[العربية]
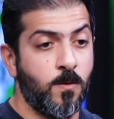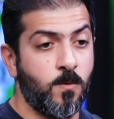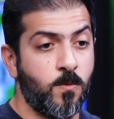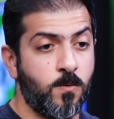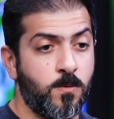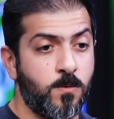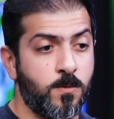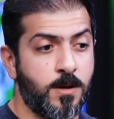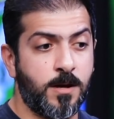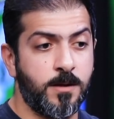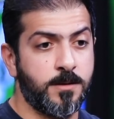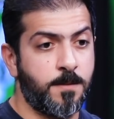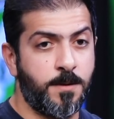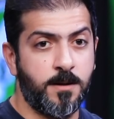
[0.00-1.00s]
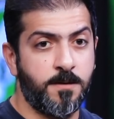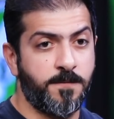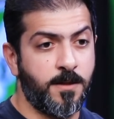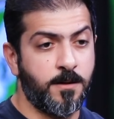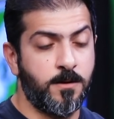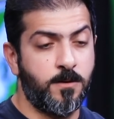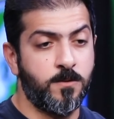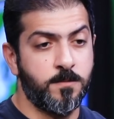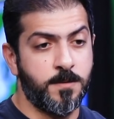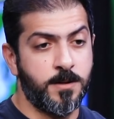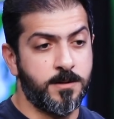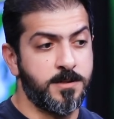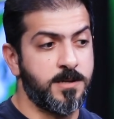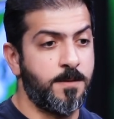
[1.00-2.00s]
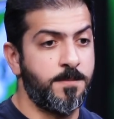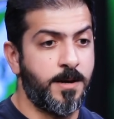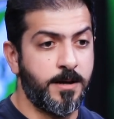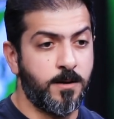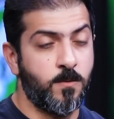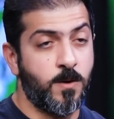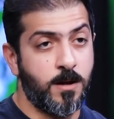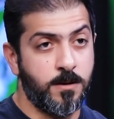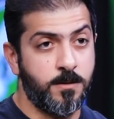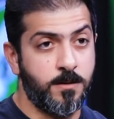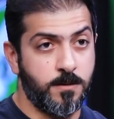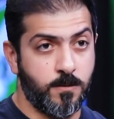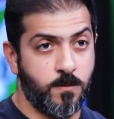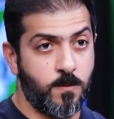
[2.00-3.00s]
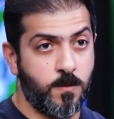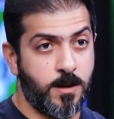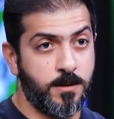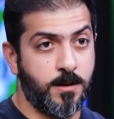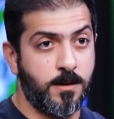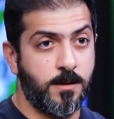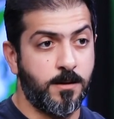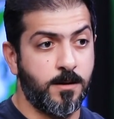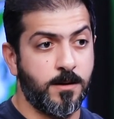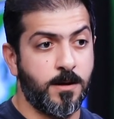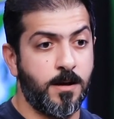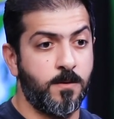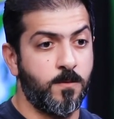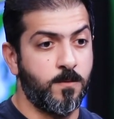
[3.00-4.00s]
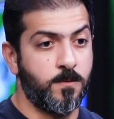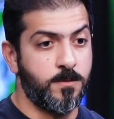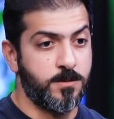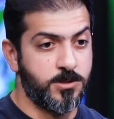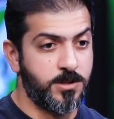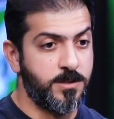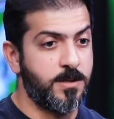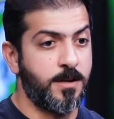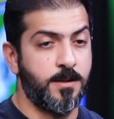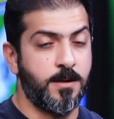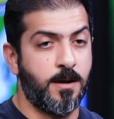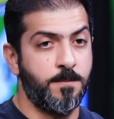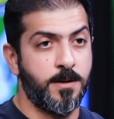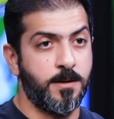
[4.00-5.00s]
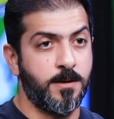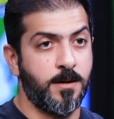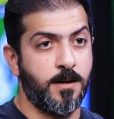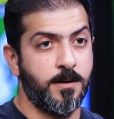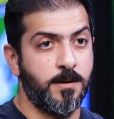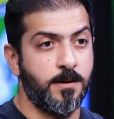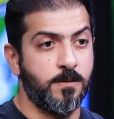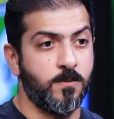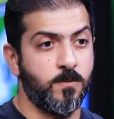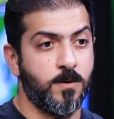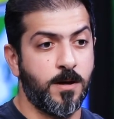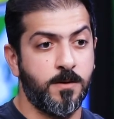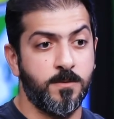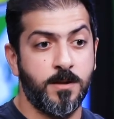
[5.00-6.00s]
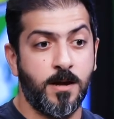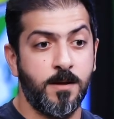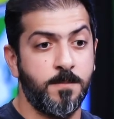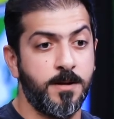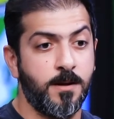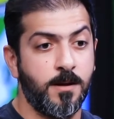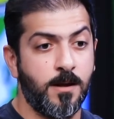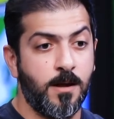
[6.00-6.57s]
وكان طبعا الفضل يعود بالتزامي حق الوالد والوالده كانوا جدا داعميني يعني وكانوا دائما